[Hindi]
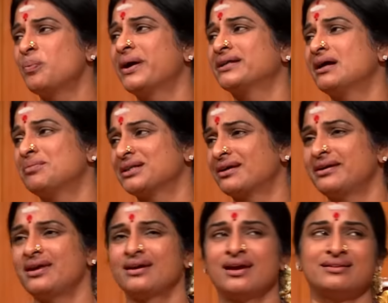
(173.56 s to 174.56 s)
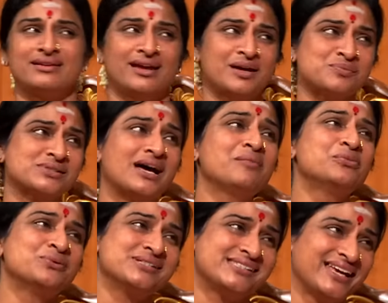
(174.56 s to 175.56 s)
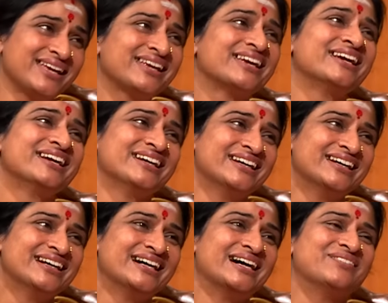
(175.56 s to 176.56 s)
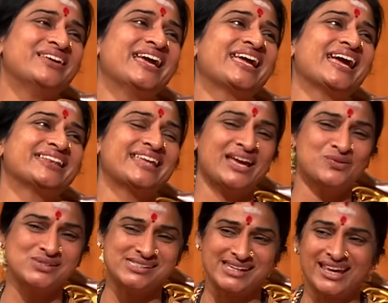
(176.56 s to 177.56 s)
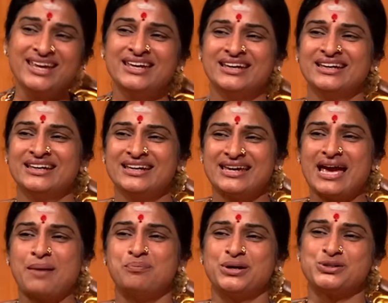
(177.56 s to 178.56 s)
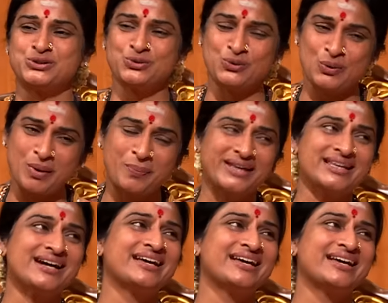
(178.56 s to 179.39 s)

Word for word: को पैदा मत करिए कहते हैं हम साहब उनसे हम ये कहते हैं उनसे कि आप बच्चों को भी पैदा